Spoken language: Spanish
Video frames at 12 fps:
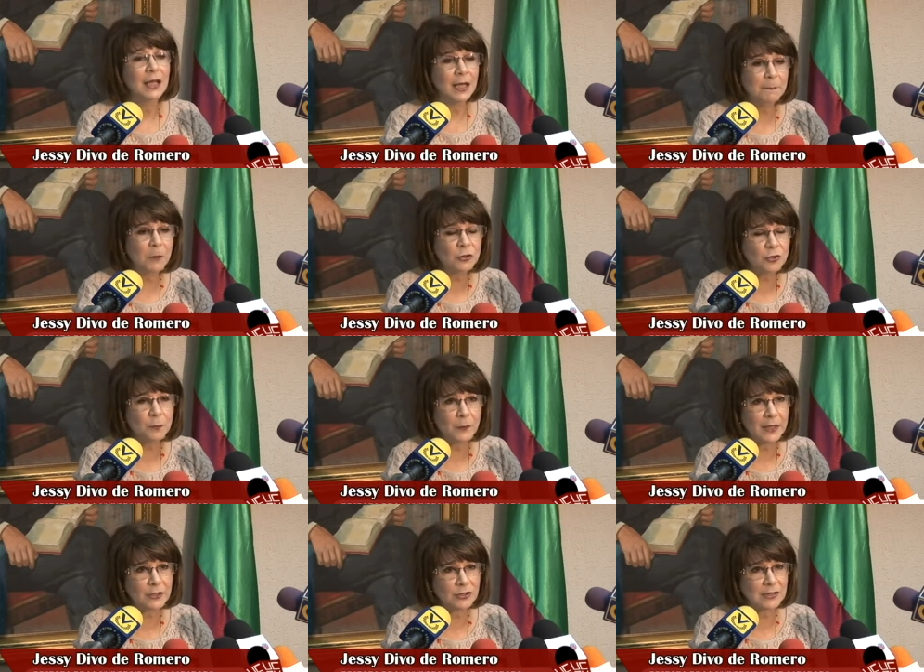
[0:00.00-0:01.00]
Y por
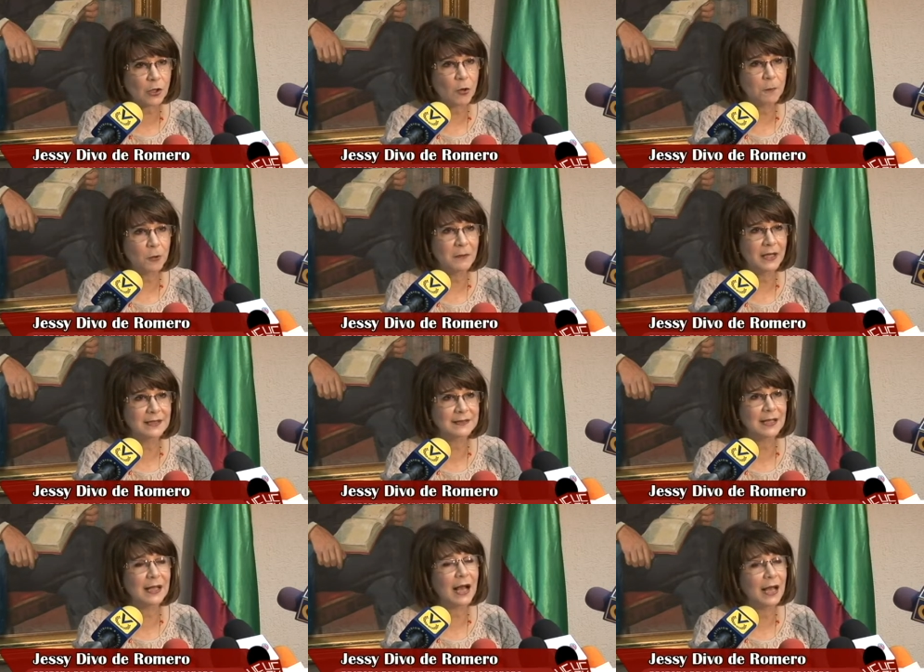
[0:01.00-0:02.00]
supuesto se
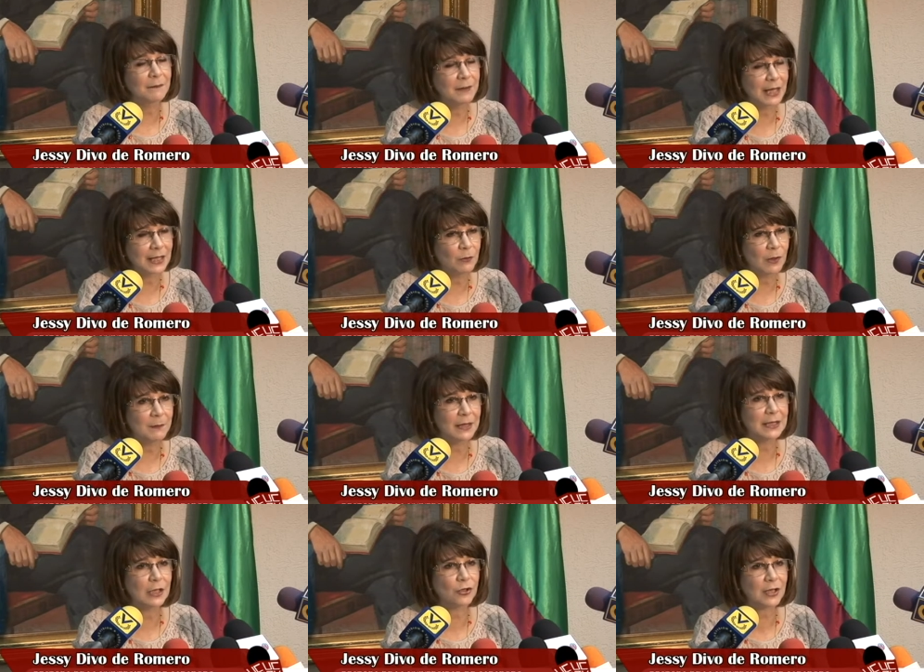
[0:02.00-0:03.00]
comprometen a enviar
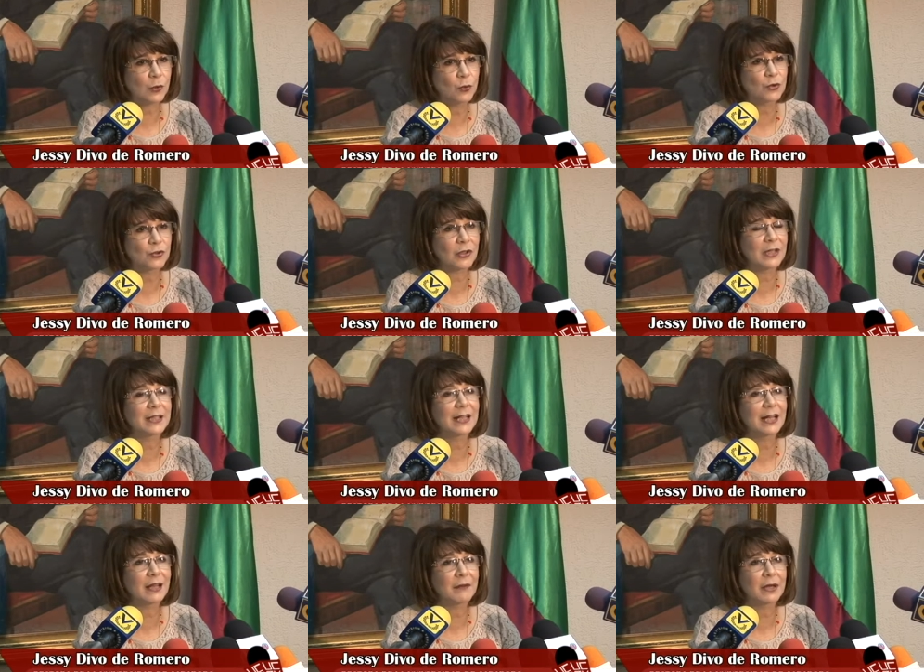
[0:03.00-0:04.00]
igualmente los recursos que
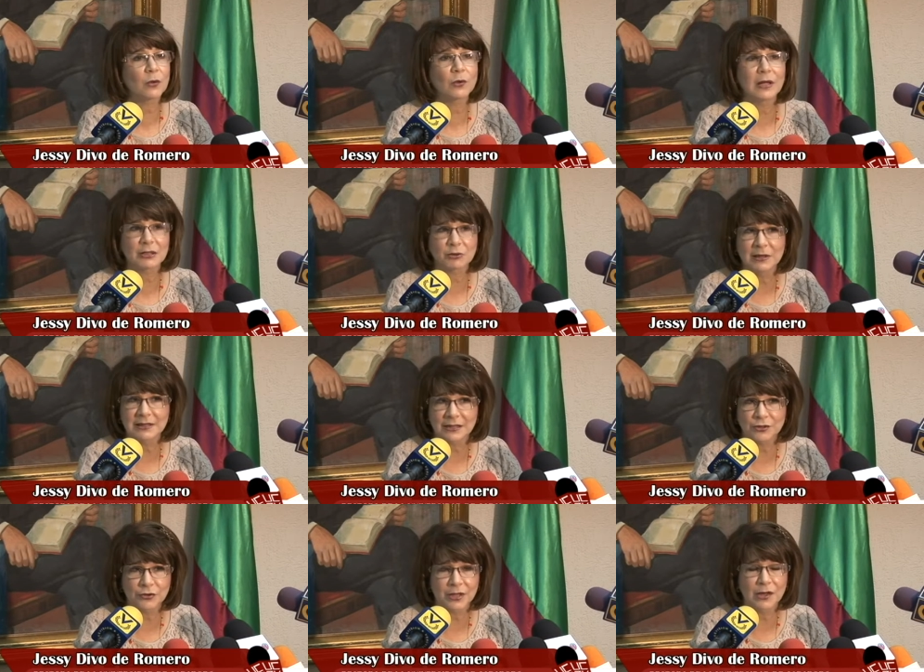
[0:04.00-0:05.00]
tienen que ver con la
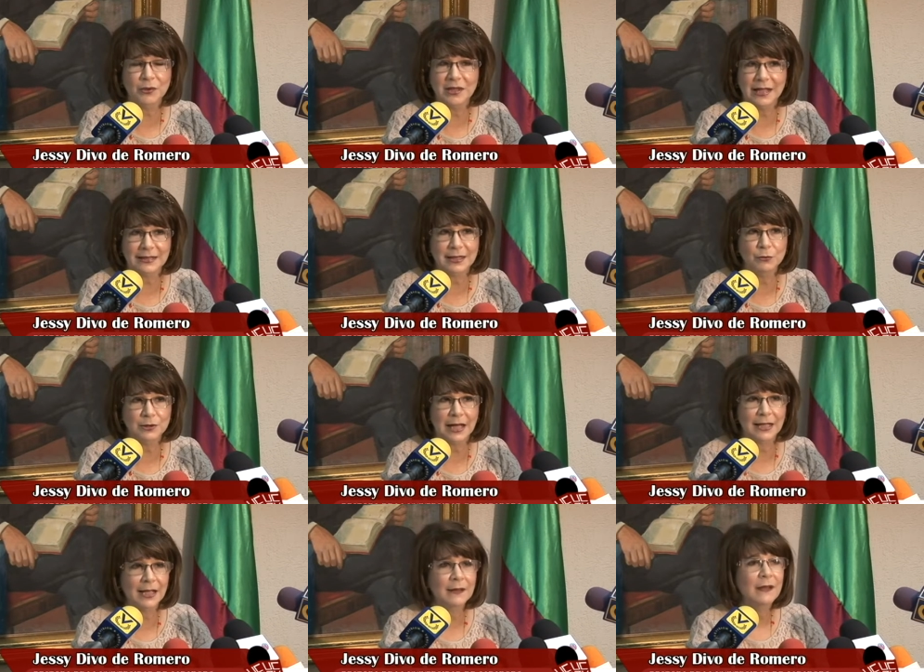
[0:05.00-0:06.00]
actualización de la unidad
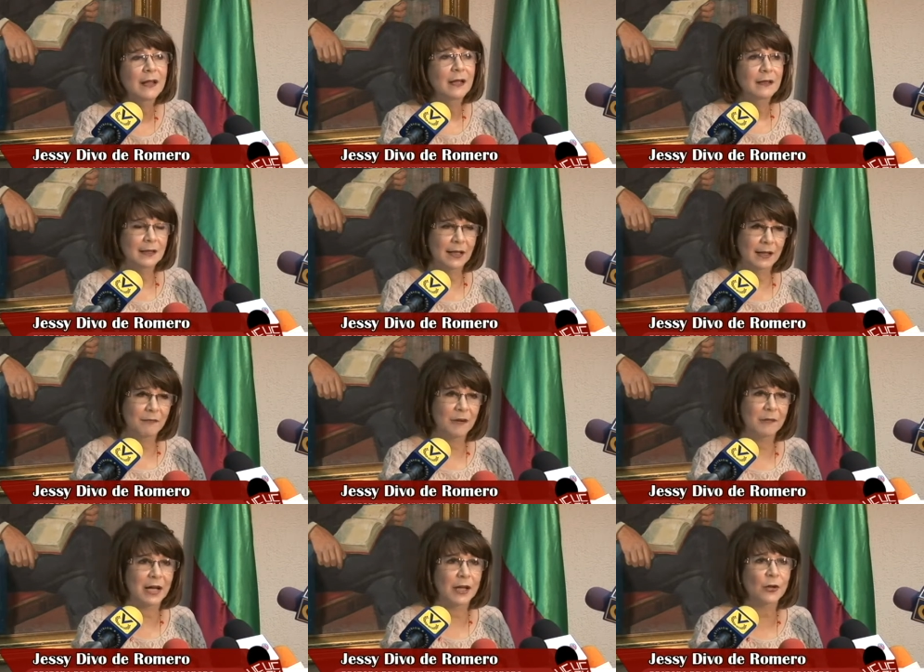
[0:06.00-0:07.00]
tributaria desde
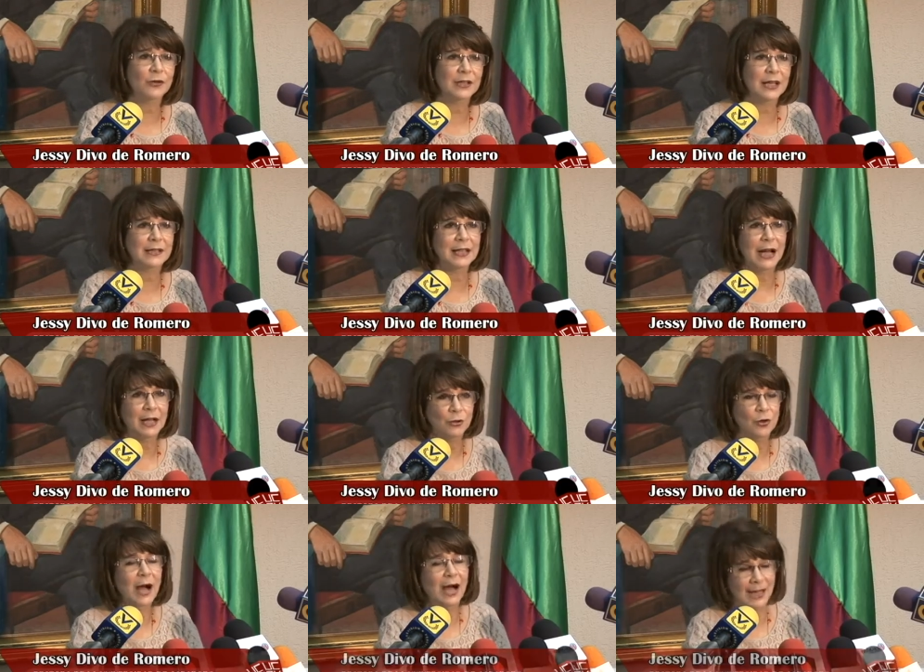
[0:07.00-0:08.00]
febrero de este
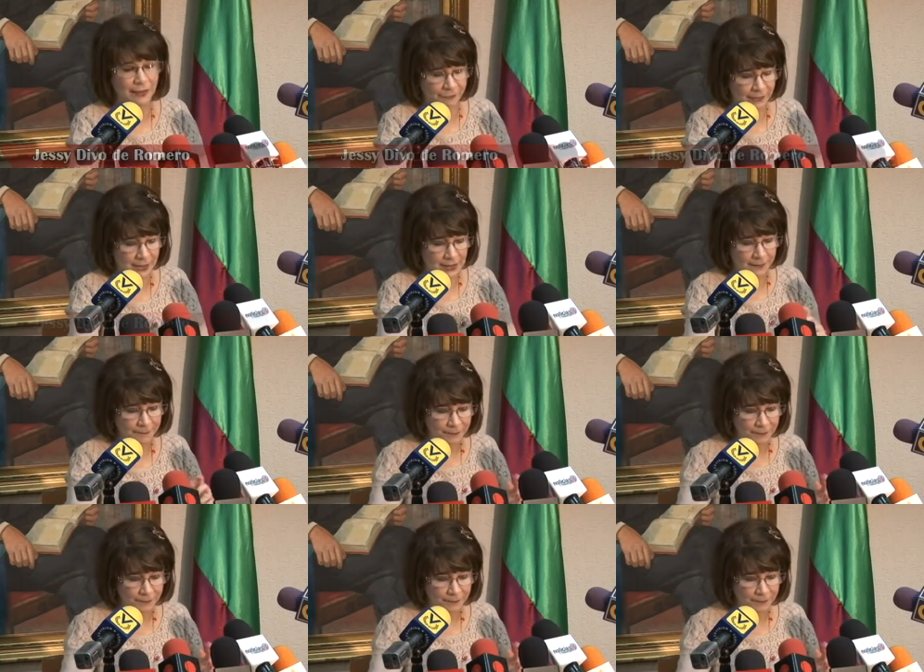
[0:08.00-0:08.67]
año a la fecha.